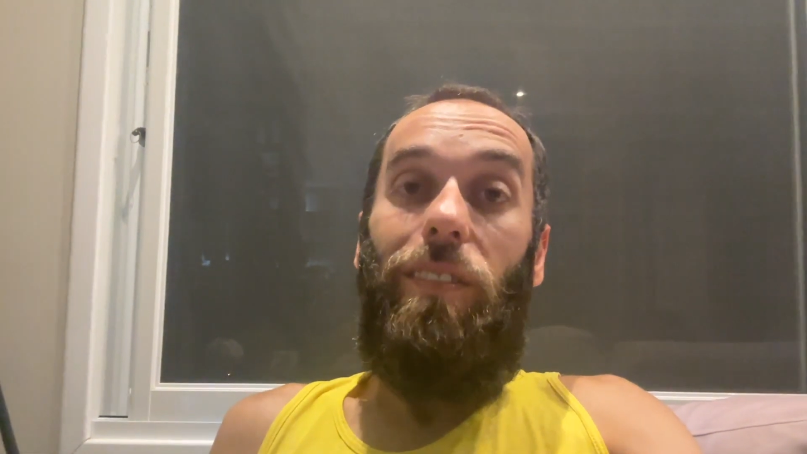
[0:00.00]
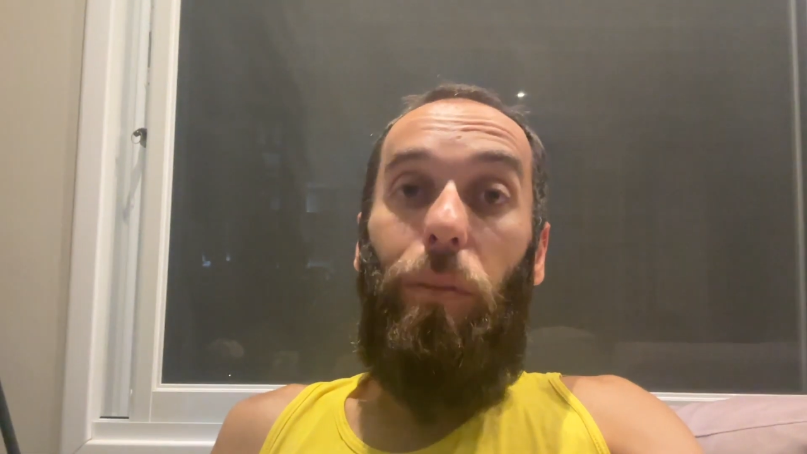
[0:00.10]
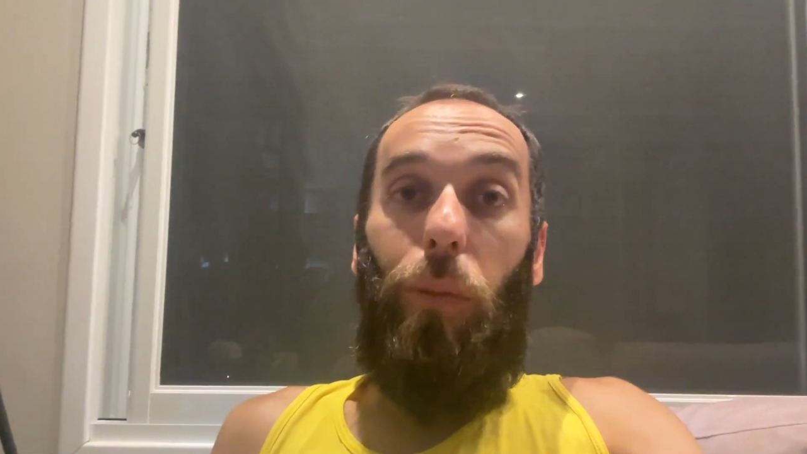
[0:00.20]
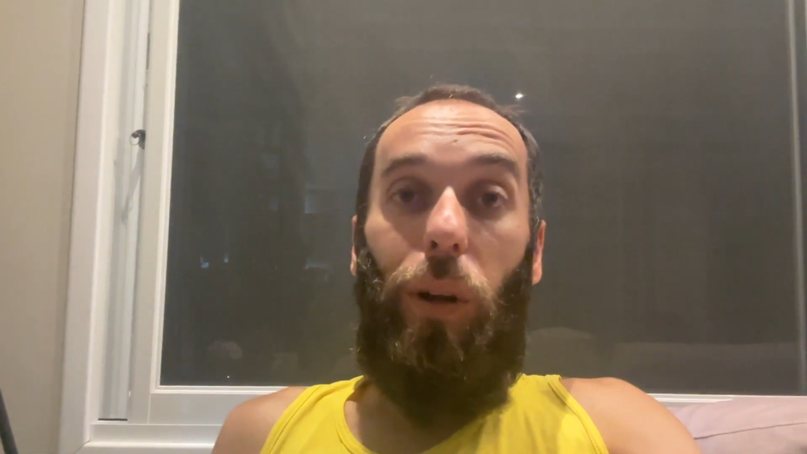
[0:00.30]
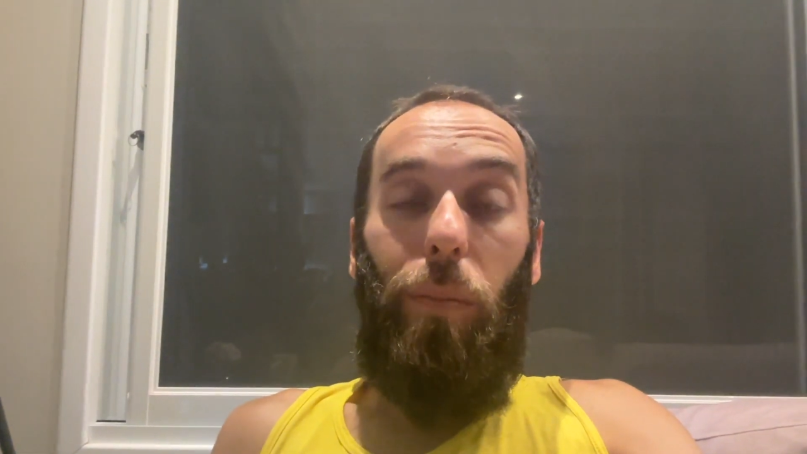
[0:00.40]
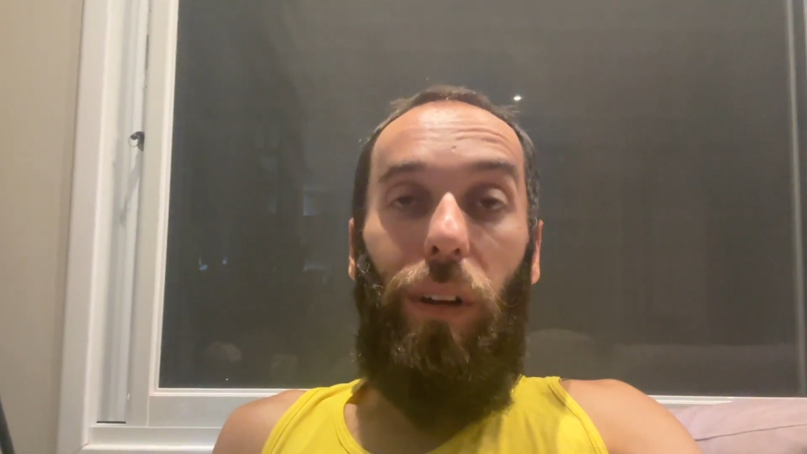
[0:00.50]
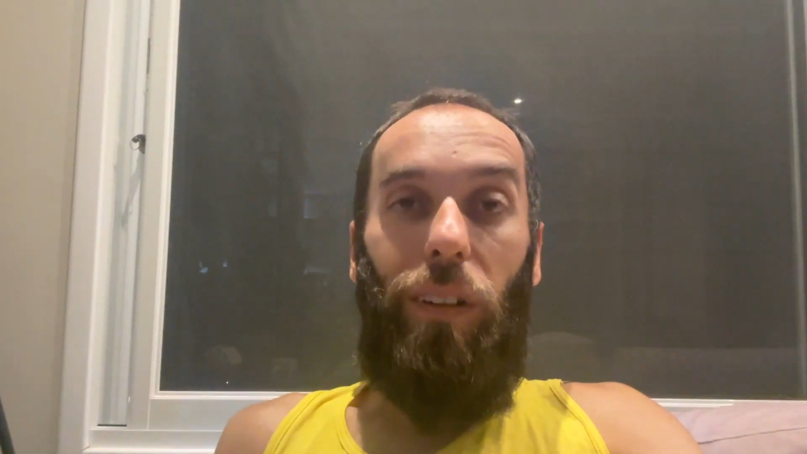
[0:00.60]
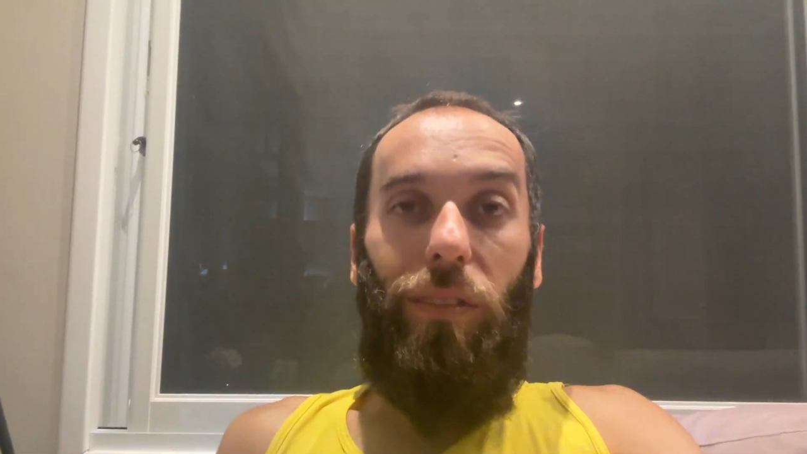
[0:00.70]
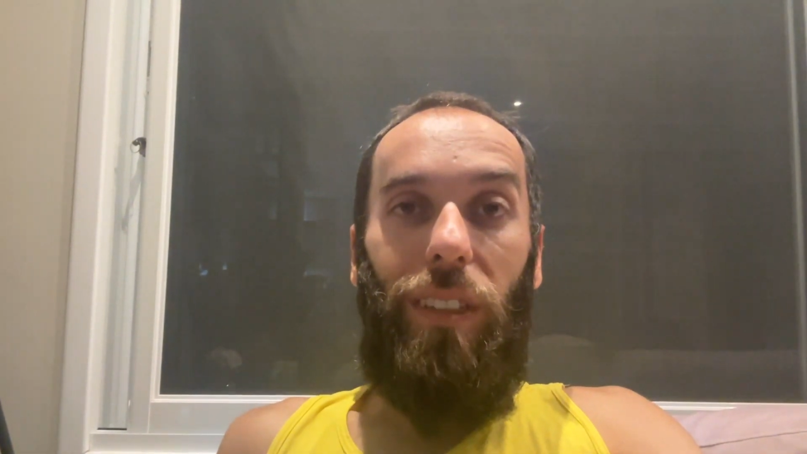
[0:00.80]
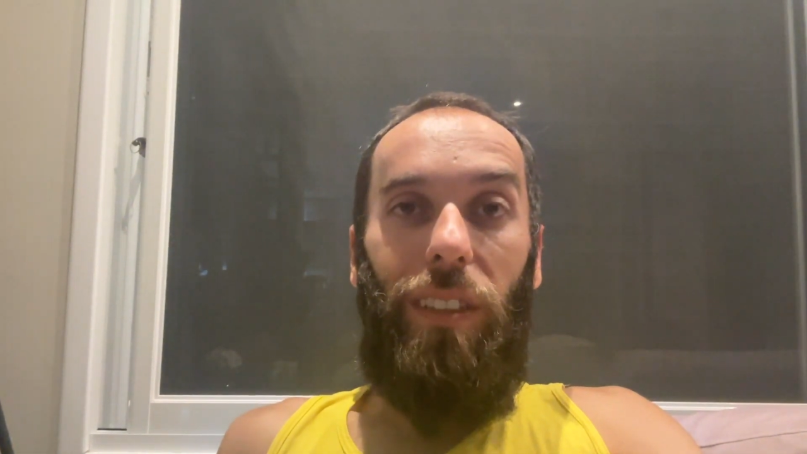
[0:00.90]
Bora
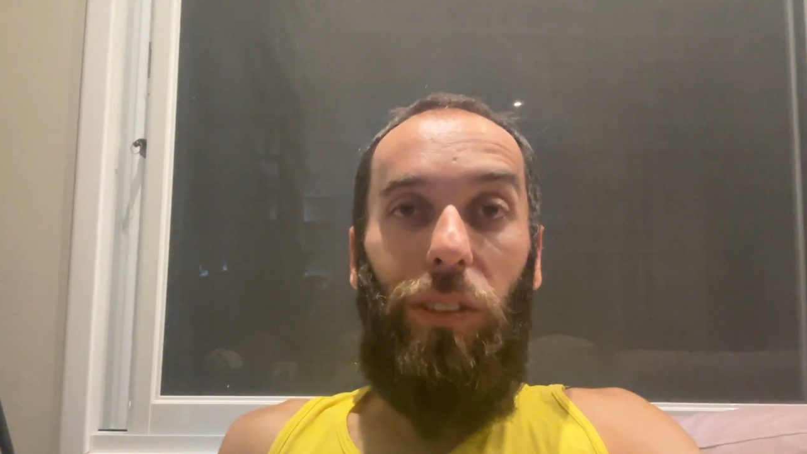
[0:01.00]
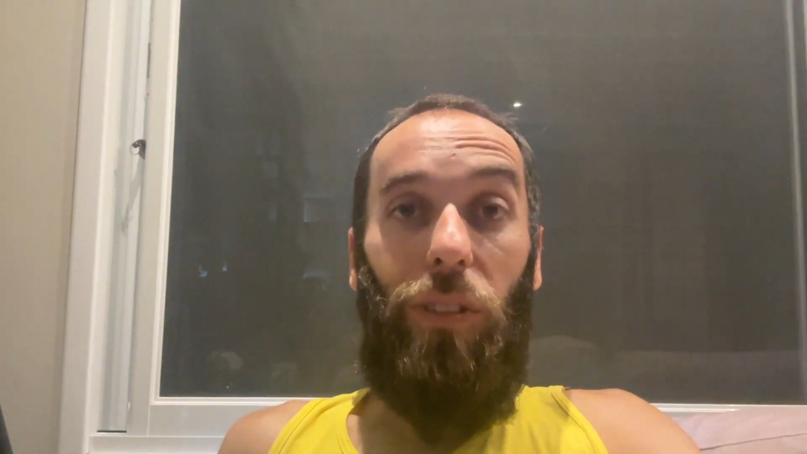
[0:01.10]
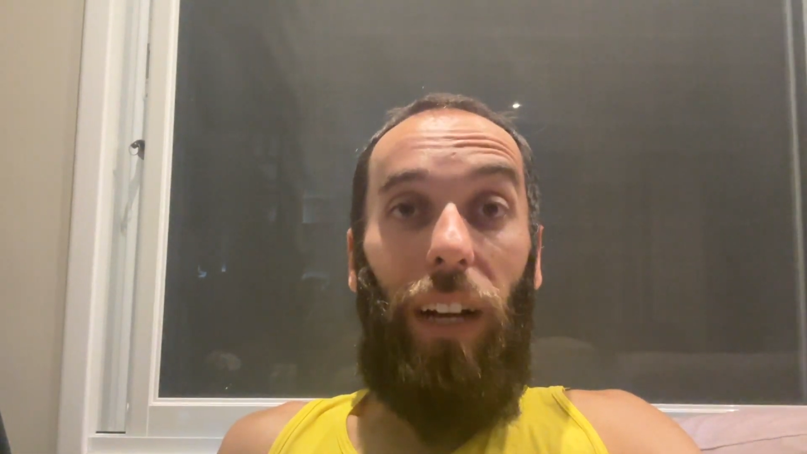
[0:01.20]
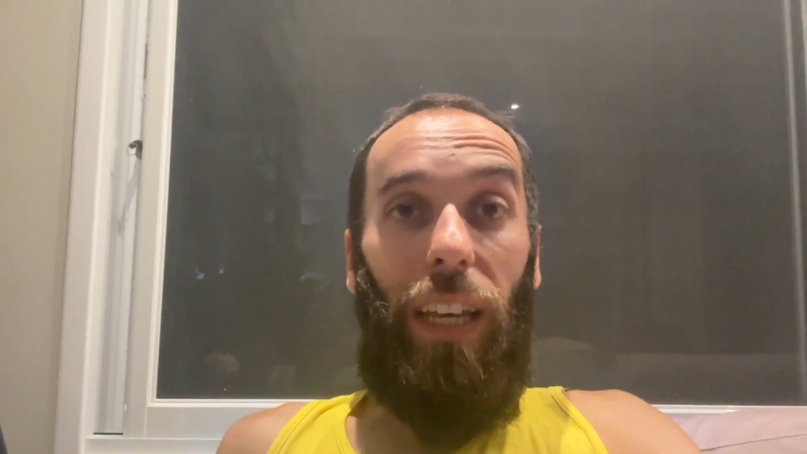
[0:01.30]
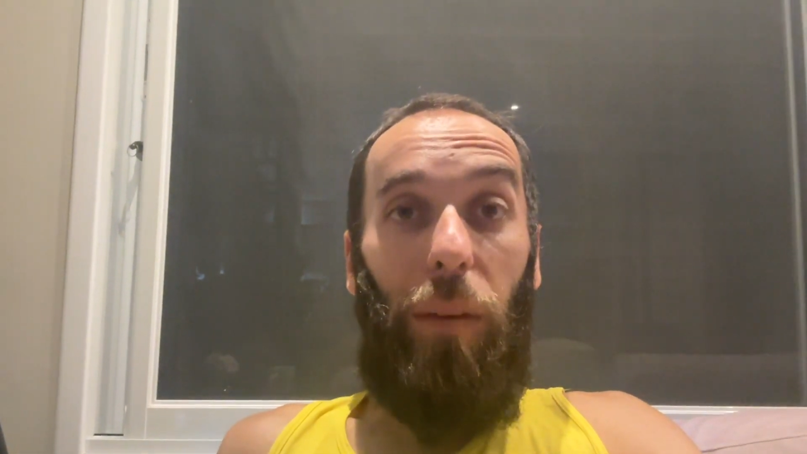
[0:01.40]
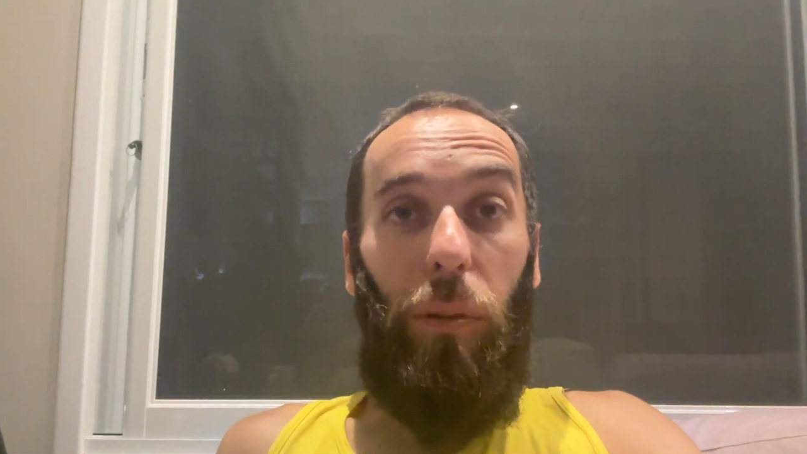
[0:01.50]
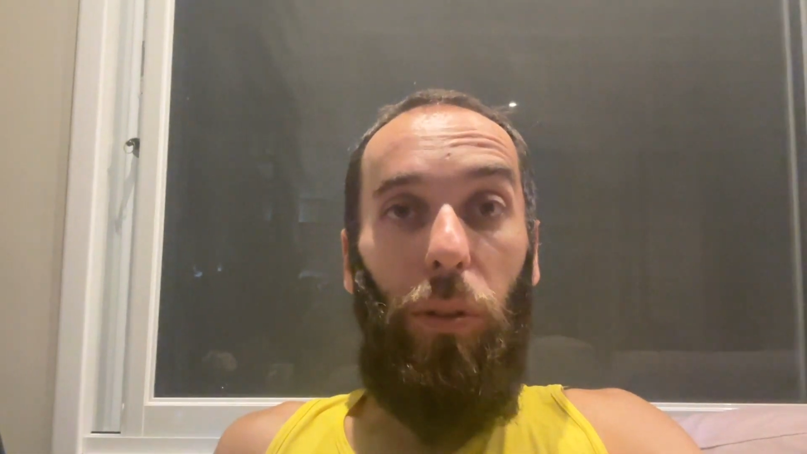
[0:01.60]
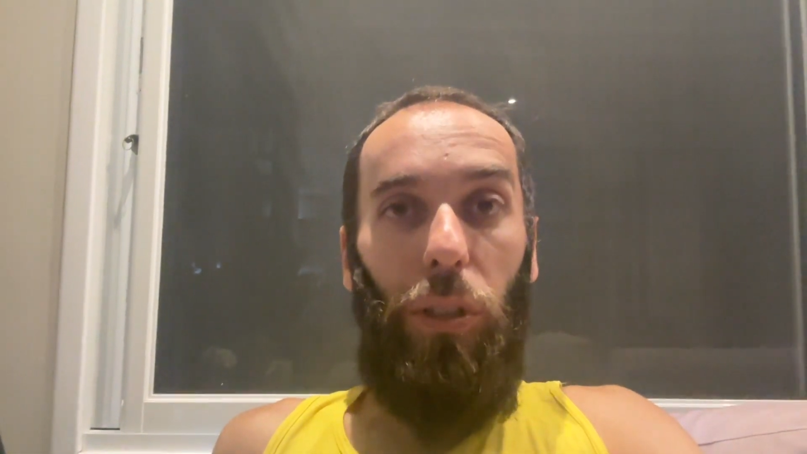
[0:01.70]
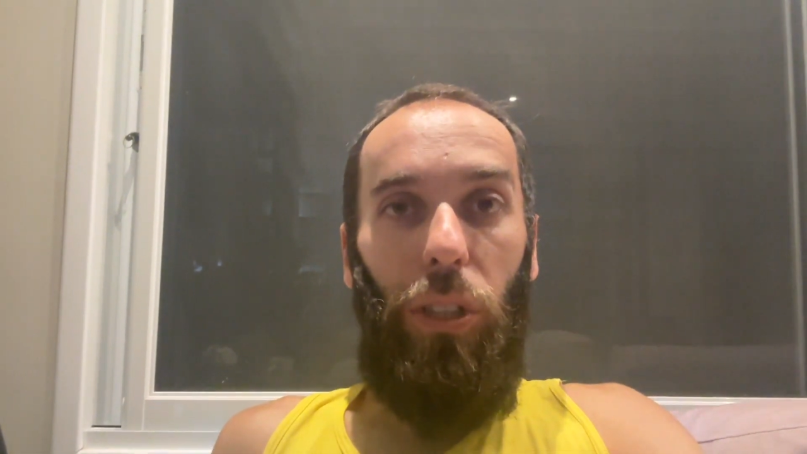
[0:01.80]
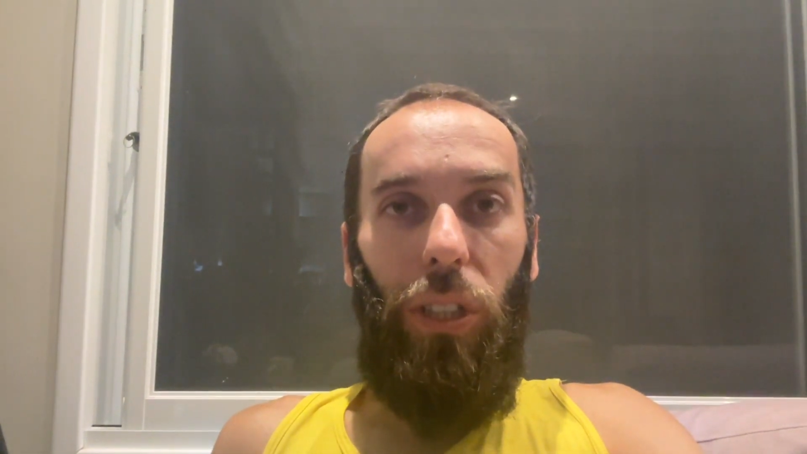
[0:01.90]
para 25 km
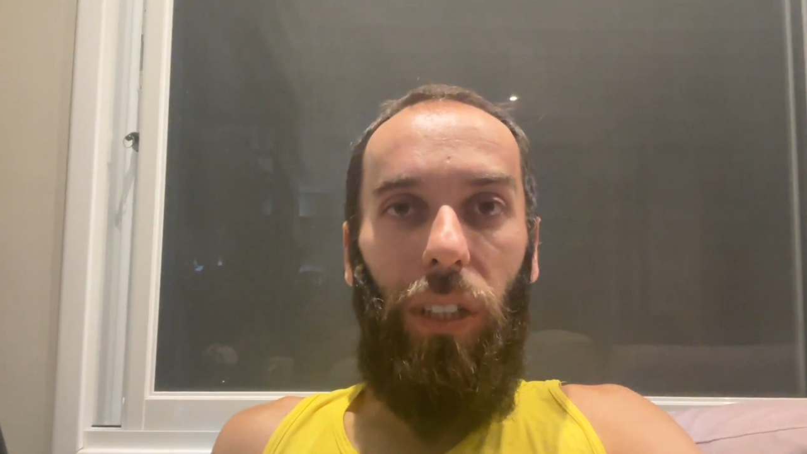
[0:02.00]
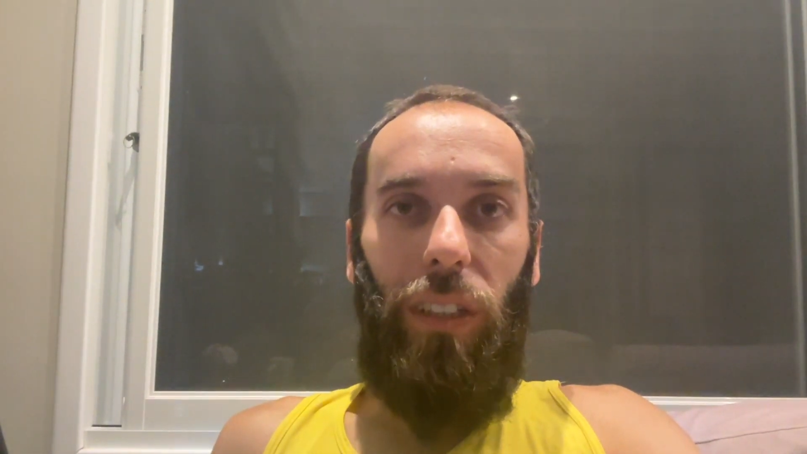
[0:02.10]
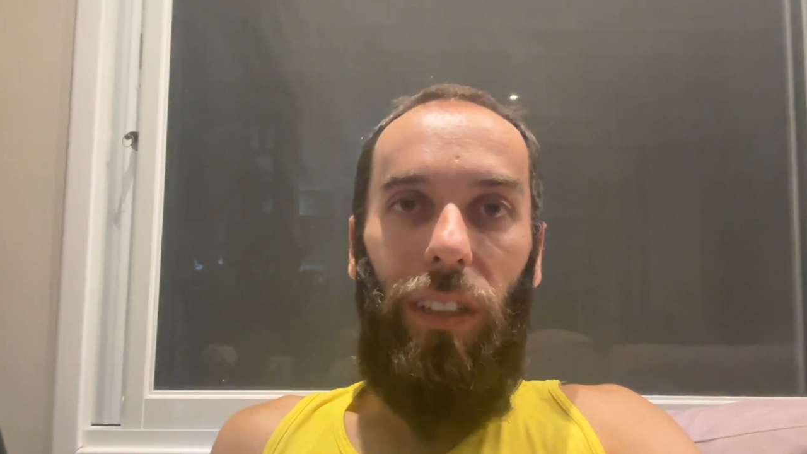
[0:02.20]
hoje,